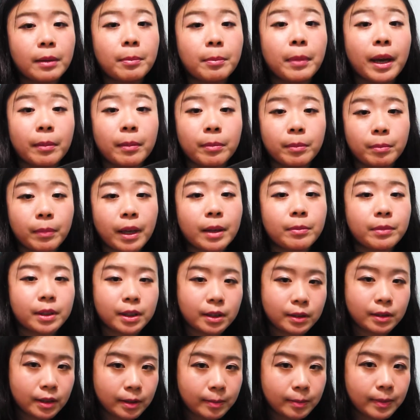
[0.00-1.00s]
以买卖明
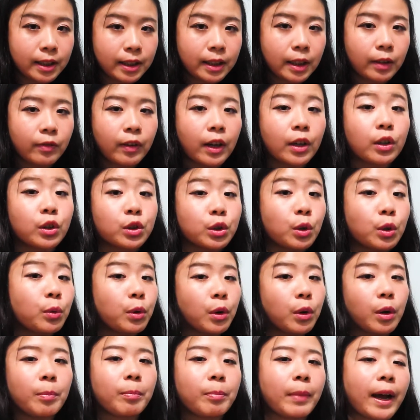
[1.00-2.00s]
信片的地方，有时候我
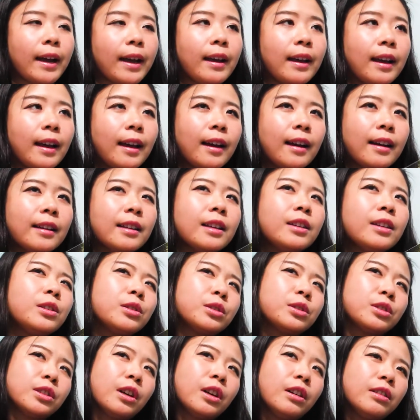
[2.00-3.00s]
会买。那
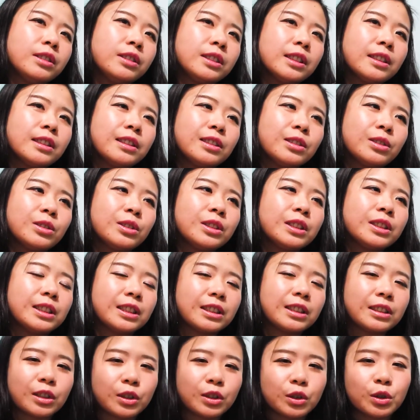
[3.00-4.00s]
有时候真的就是
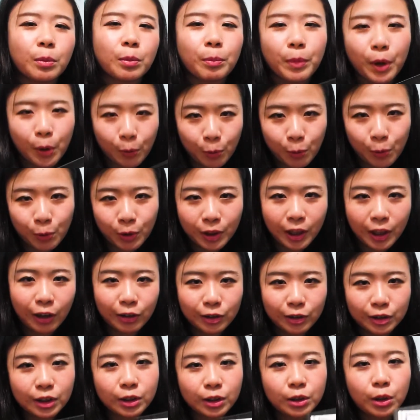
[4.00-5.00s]
行程中没有遇到，
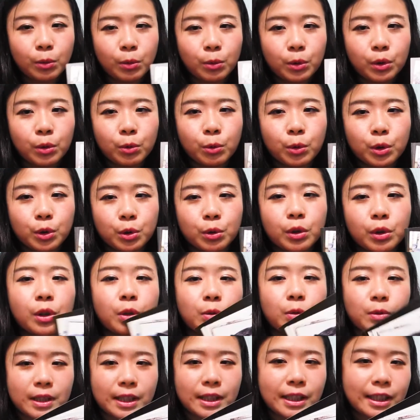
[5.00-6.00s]
这时候我就会
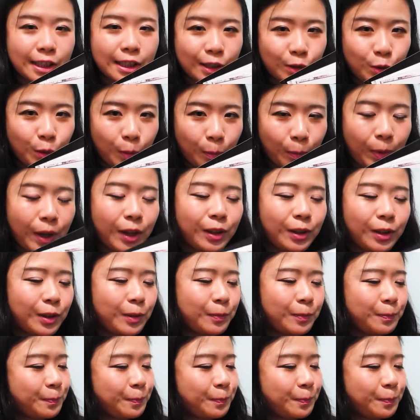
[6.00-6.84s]
用我自己准备的。